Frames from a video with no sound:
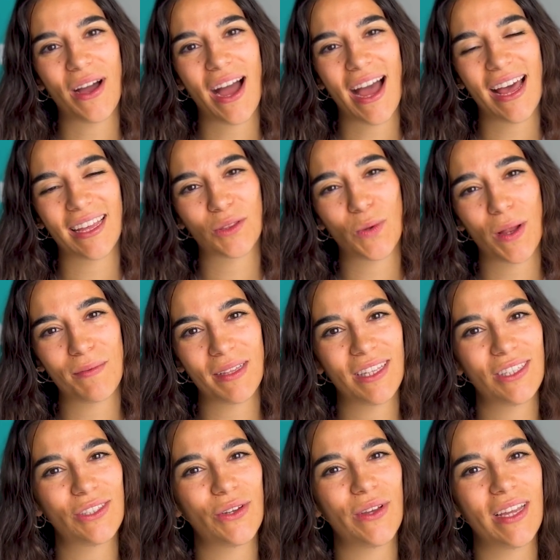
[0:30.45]
actualmente
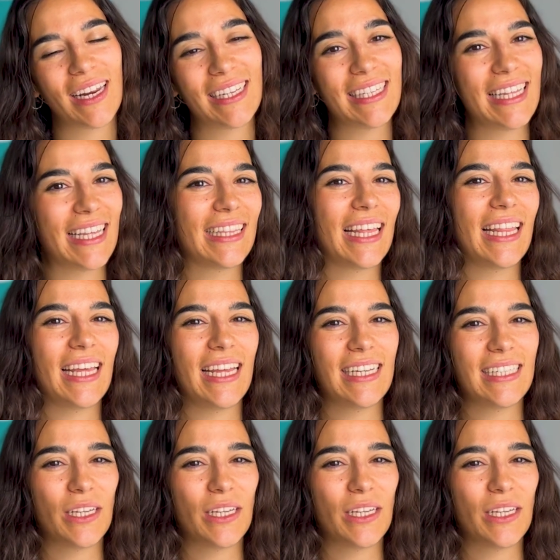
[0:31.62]
soy residente de